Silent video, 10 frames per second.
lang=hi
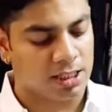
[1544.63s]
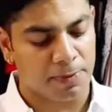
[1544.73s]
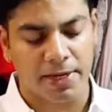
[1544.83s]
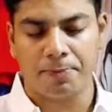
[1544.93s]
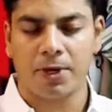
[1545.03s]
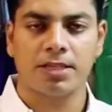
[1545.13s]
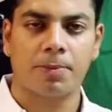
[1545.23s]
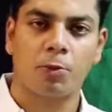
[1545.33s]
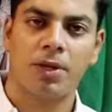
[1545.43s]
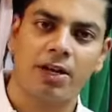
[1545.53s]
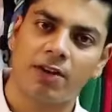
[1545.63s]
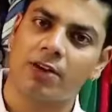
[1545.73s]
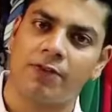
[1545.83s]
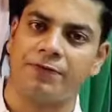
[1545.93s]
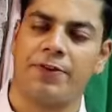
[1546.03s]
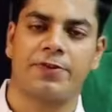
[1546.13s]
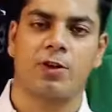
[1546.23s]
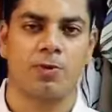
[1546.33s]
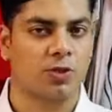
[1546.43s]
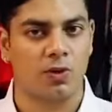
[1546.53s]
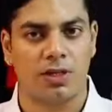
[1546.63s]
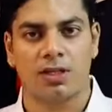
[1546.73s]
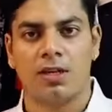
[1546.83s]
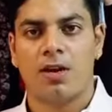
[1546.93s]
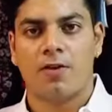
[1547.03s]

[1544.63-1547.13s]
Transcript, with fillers: जिसमें की प्राइस आपको मिलने वाला है वन फिफ्टी रुपीज ओनली